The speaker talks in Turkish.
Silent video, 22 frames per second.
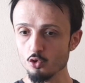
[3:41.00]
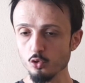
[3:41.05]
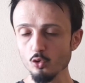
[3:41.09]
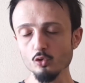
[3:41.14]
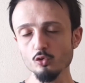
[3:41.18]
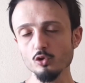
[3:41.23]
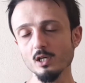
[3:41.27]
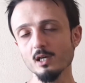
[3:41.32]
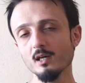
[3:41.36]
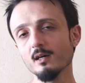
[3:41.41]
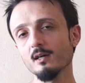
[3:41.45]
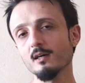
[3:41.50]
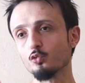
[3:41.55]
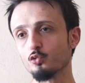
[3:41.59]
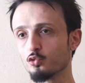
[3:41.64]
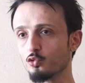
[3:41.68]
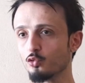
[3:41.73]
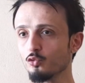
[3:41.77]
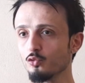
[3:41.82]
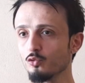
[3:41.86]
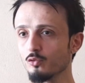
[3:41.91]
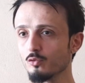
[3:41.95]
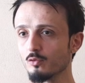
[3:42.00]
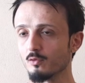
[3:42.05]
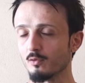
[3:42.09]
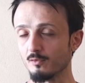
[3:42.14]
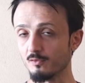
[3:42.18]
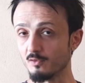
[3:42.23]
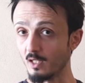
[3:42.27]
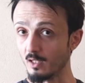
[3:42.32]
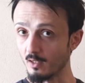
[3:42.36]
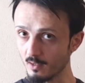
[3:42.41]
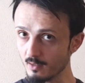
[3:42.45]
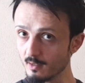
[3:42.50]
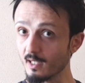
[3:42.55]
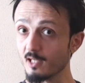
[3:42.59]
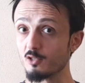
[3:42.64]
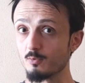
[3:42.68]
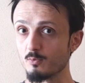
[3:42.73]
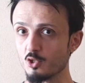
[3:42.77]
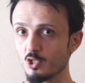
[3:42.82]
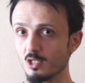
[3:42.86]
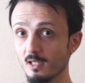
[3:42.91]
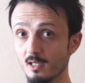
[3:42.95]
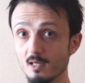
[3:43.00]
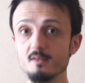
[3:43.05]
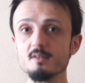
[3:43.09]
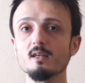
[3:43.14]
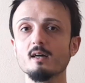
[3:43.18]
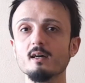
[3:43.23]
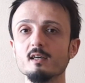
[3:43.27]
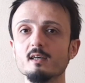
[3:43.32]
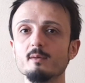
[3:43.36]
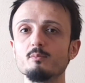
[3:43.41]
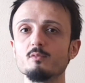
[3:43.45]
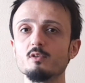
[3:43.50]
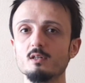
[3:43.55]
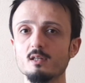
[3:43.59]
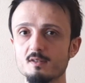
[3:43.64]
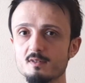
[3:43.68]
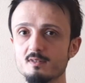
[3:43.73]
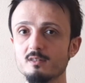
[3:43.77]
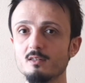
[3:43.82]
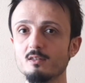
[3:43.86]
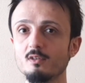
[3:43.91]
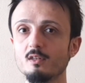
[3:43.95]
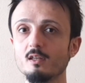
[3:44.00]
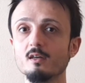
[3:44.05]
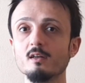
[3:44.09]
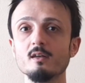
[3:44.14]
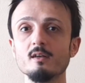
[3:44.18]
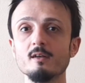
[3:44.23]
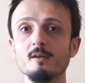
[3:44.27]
çok daha uzun derin geçmişlere sahiptir aslında.